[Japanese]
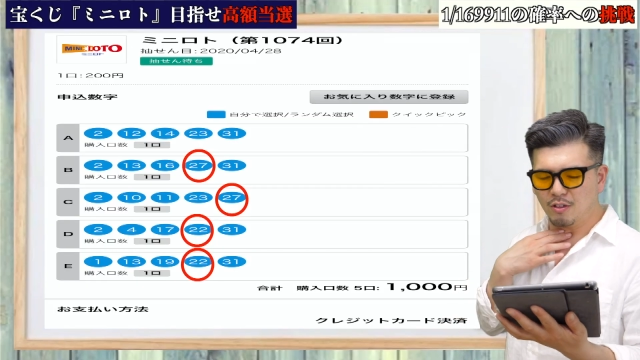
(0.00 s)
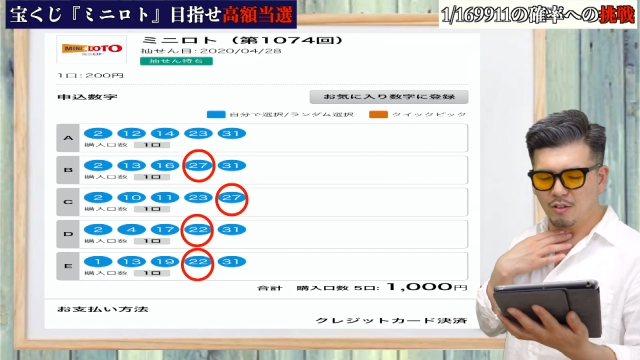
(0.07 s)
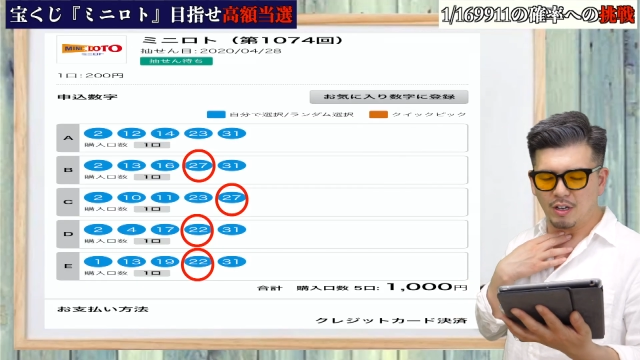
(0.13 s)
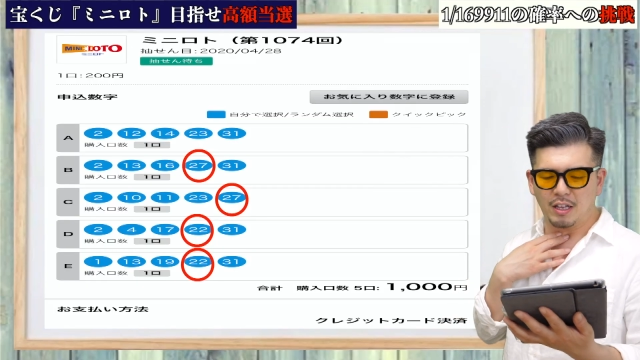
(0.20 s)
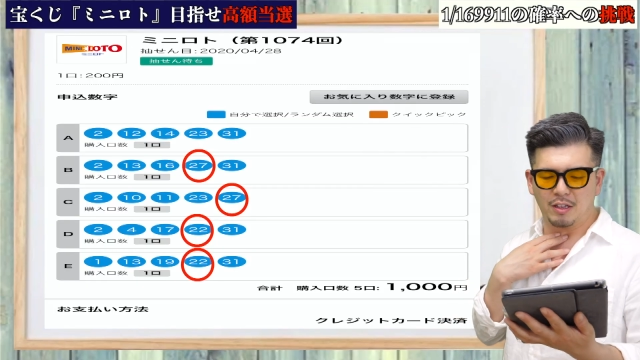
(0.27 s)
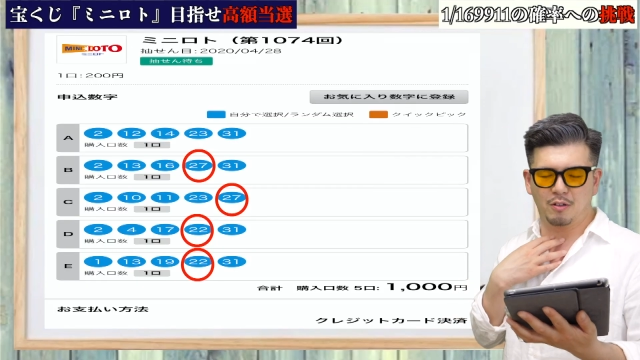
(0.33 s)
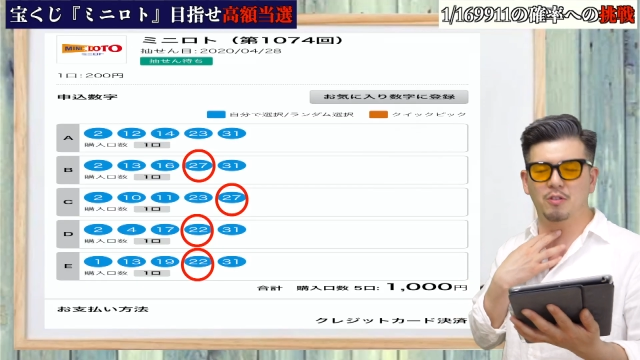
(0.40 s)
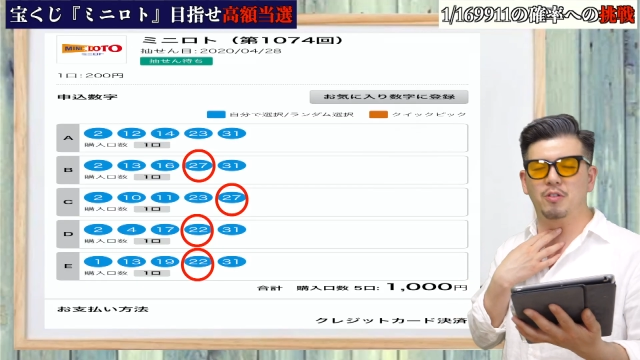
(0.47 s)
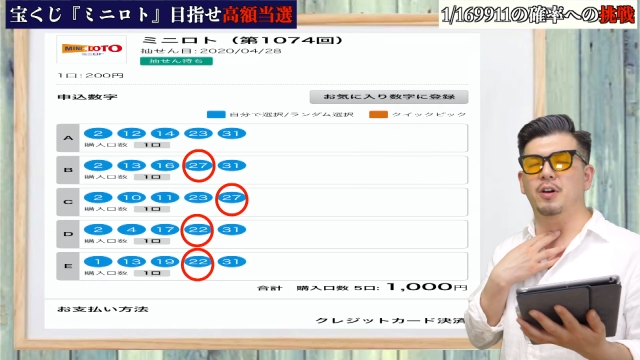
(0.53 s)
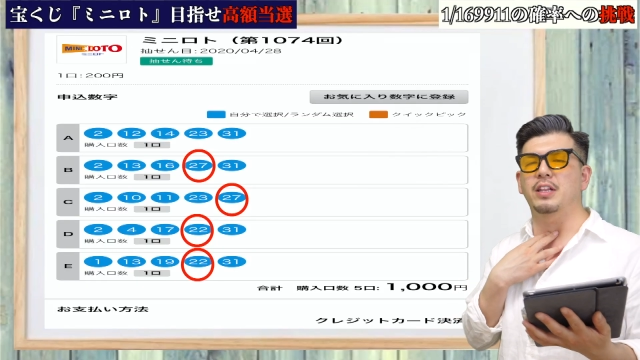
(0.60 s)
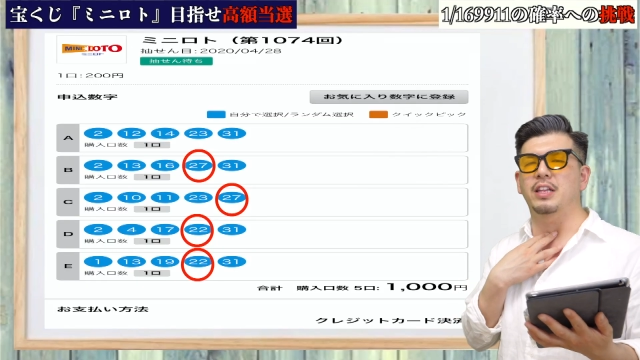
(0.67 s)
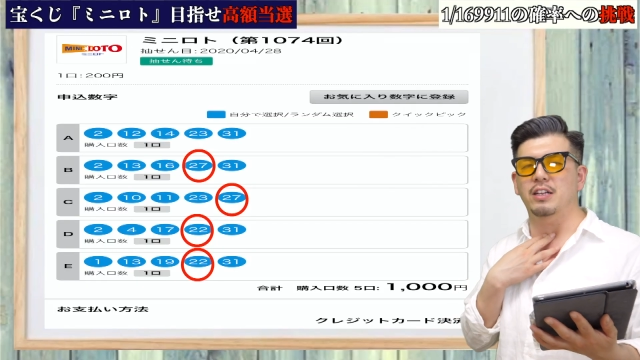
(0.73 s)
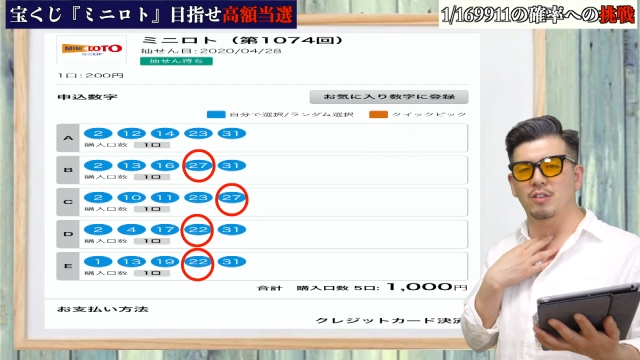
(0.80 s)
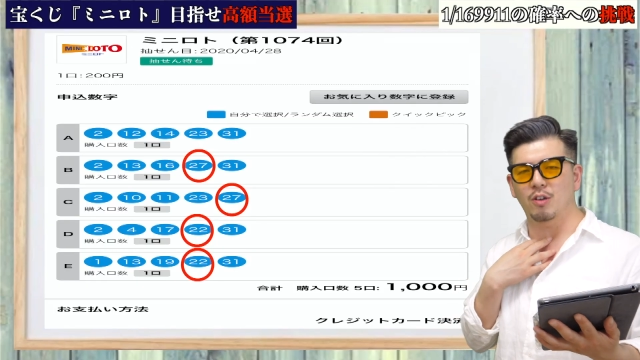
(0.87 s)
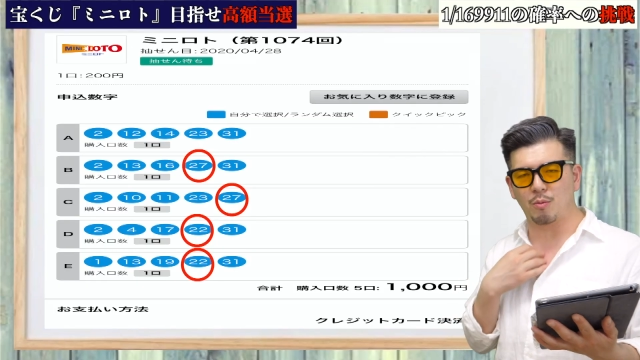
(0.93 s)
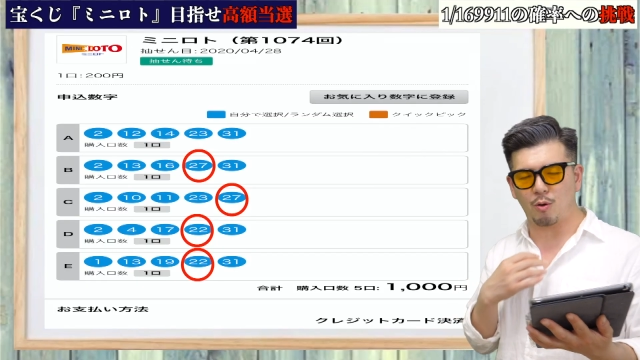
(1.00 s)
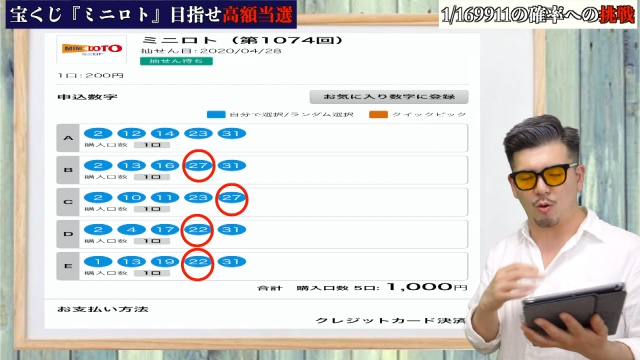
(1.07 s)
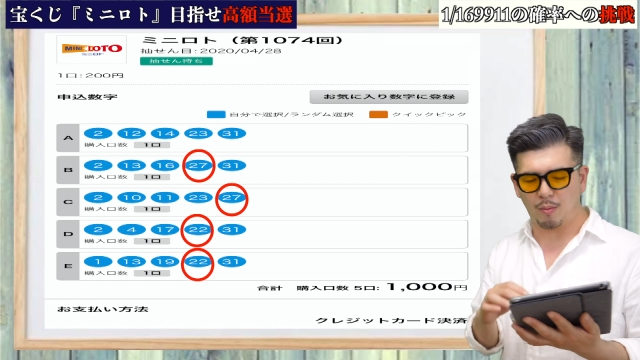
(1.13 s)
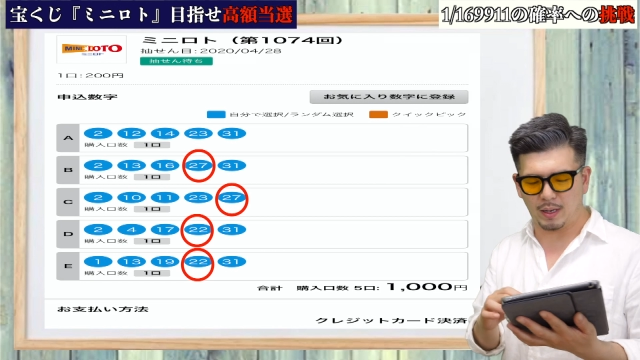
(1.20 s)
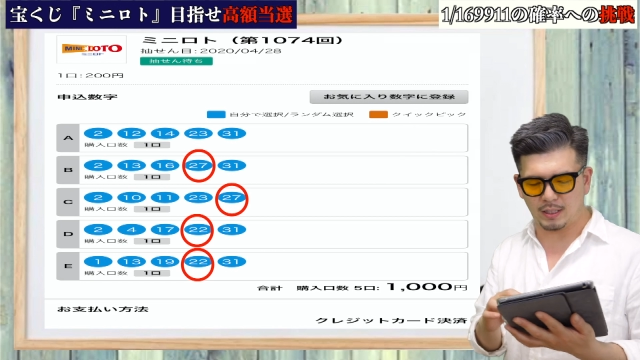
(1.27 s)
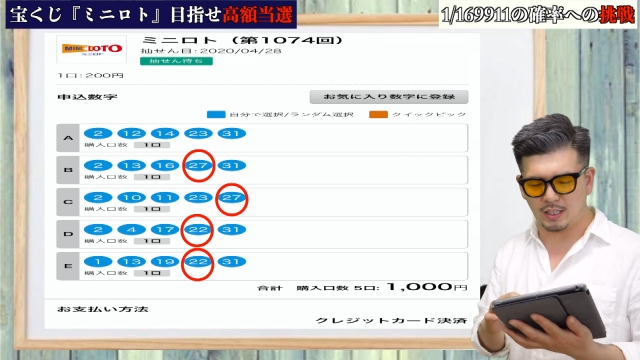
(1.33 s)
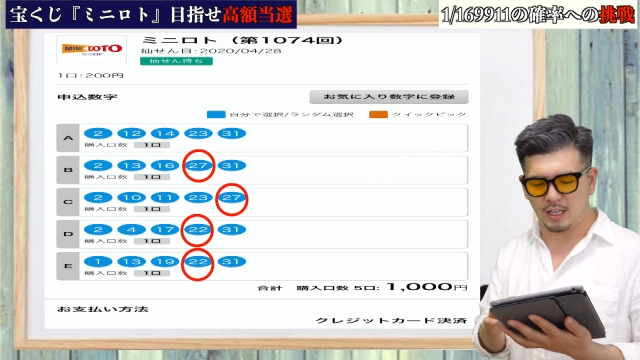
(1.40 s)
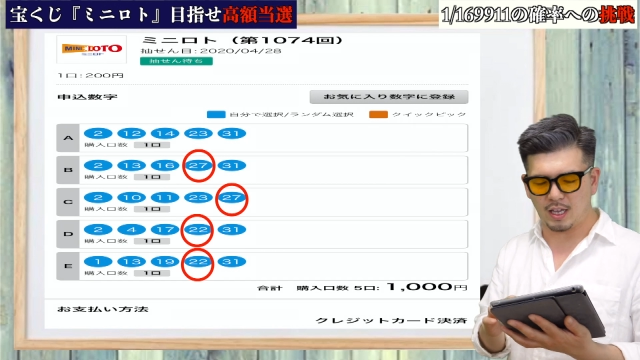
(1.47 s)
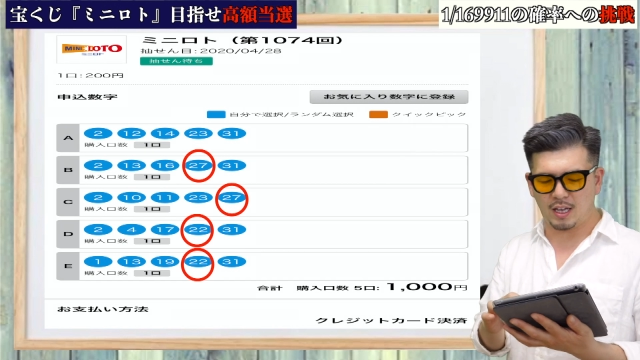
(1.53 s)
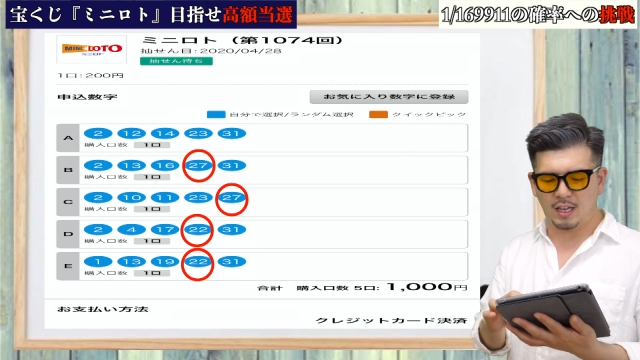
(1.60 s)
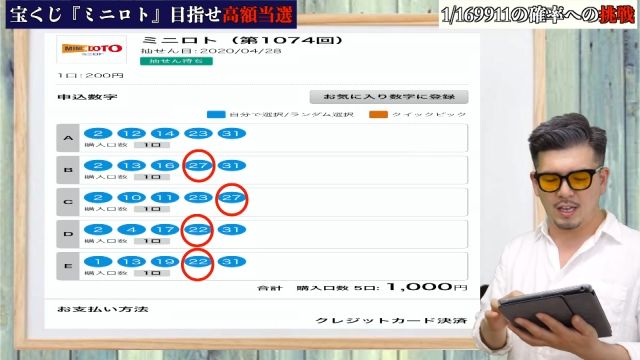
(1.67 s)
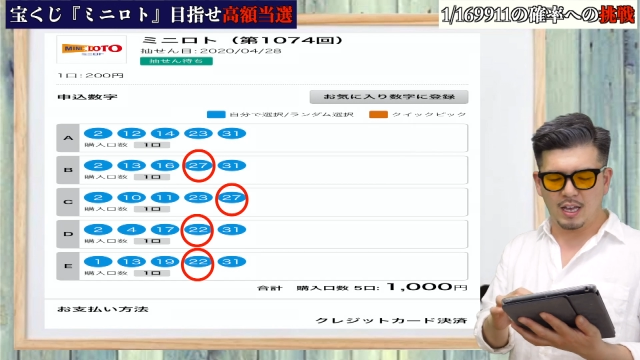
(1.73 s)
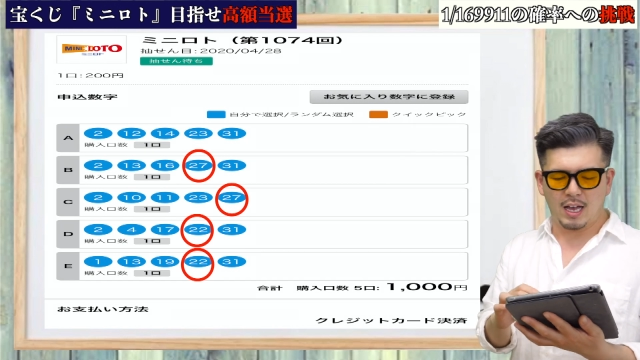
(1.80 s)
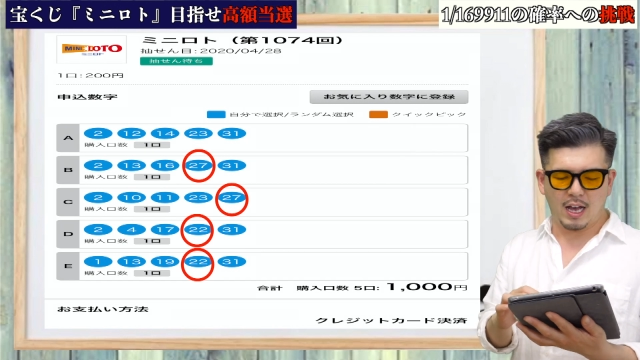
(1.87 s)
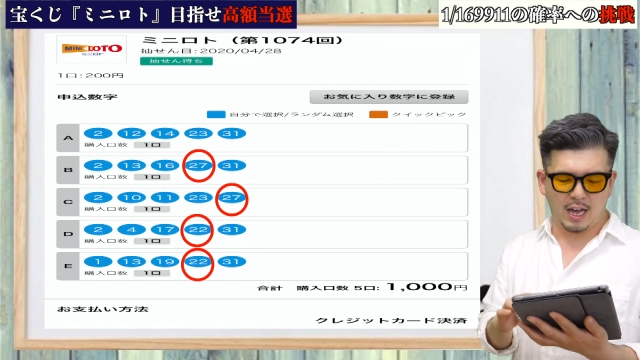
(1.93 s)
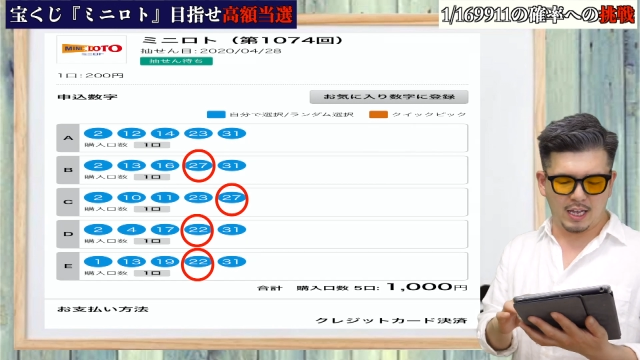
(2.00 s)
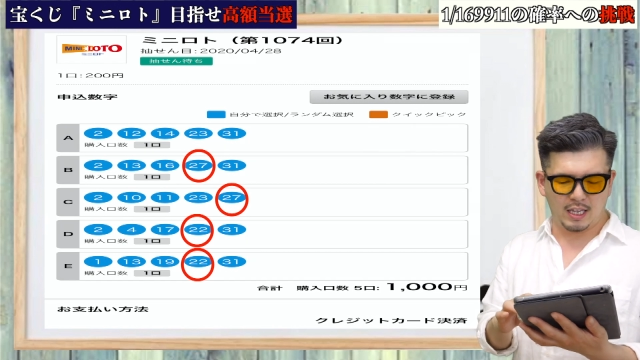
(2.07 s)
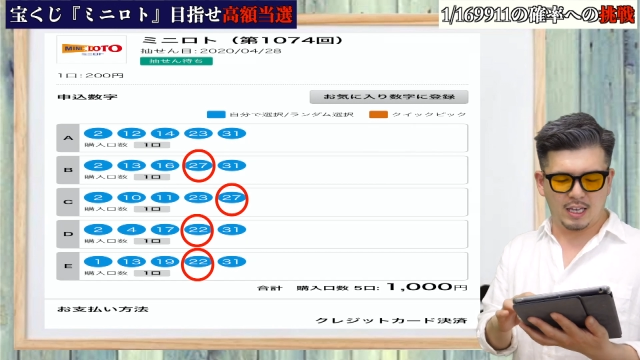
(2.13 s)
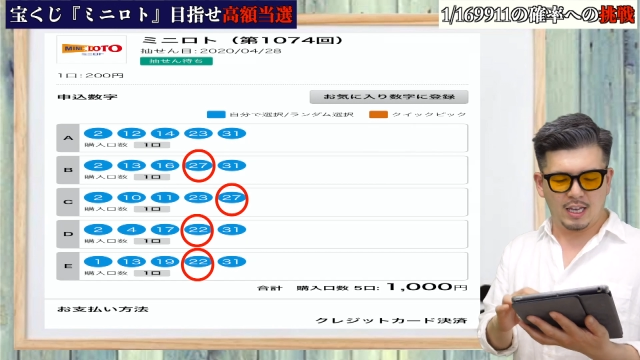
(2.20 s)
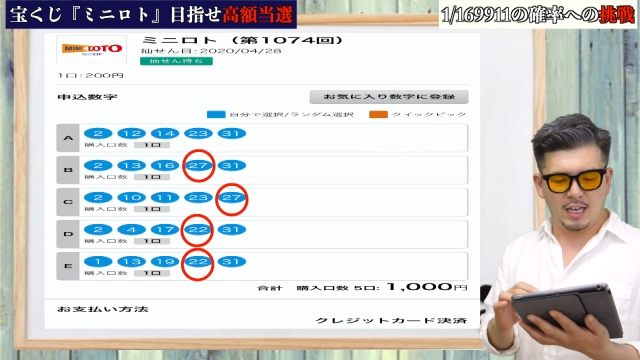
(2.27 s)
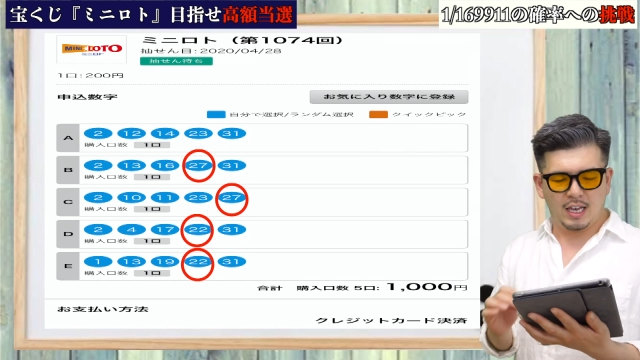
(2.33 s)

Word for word: 喉が、喉が鳴るよ、もう、マジで。はい。